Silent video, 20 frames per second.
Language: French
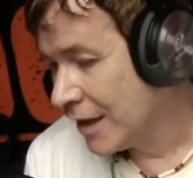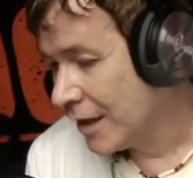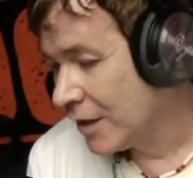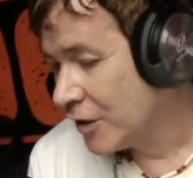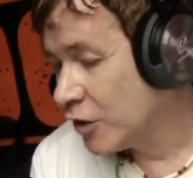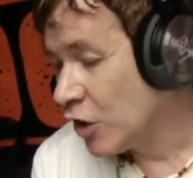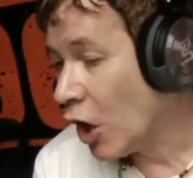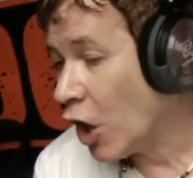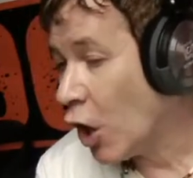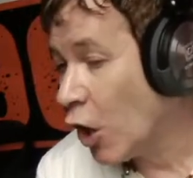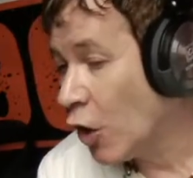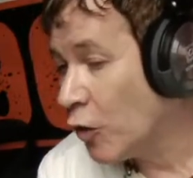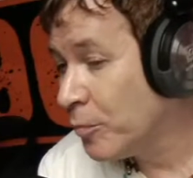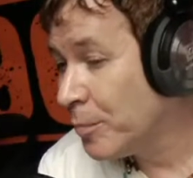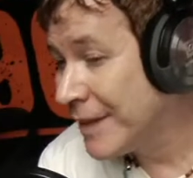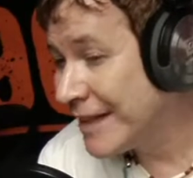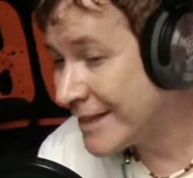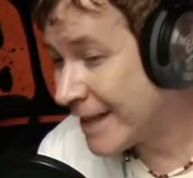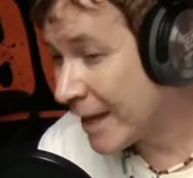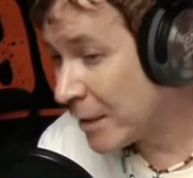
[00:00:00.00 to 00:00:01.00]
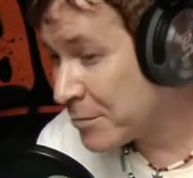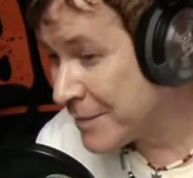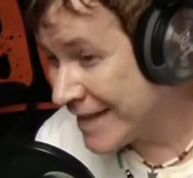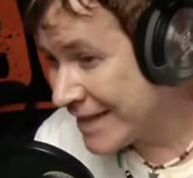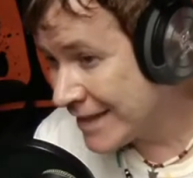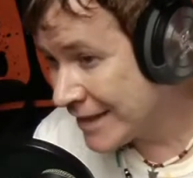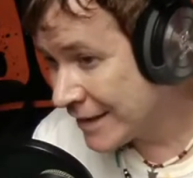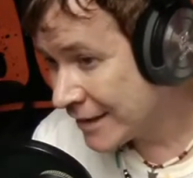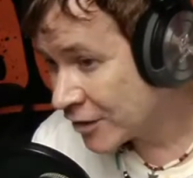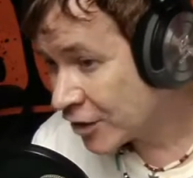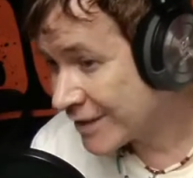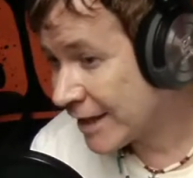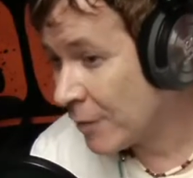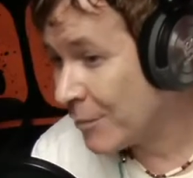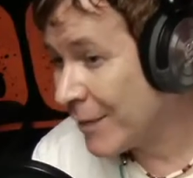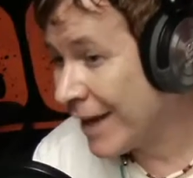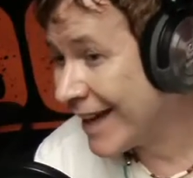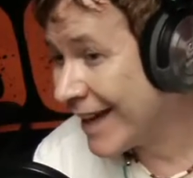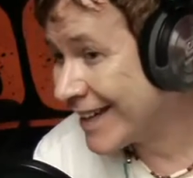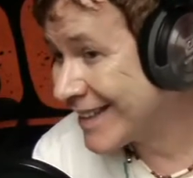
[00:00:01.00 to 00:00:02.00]
il y a un de mes amis que sa
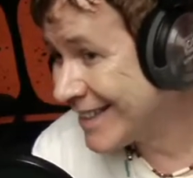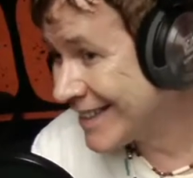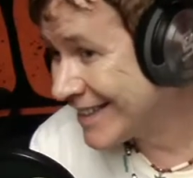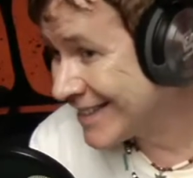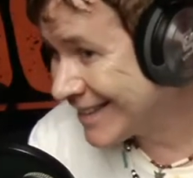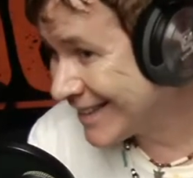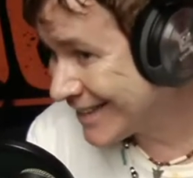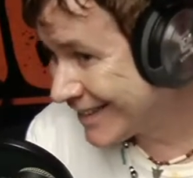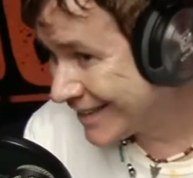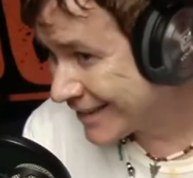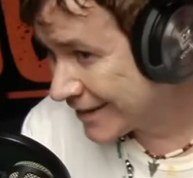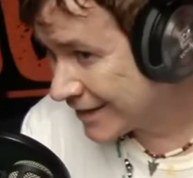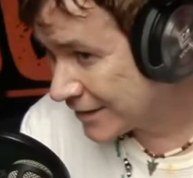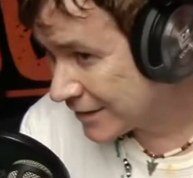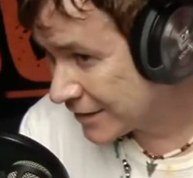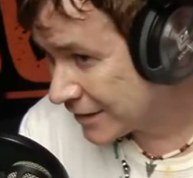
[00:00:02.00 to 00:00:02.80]
mère est décédée.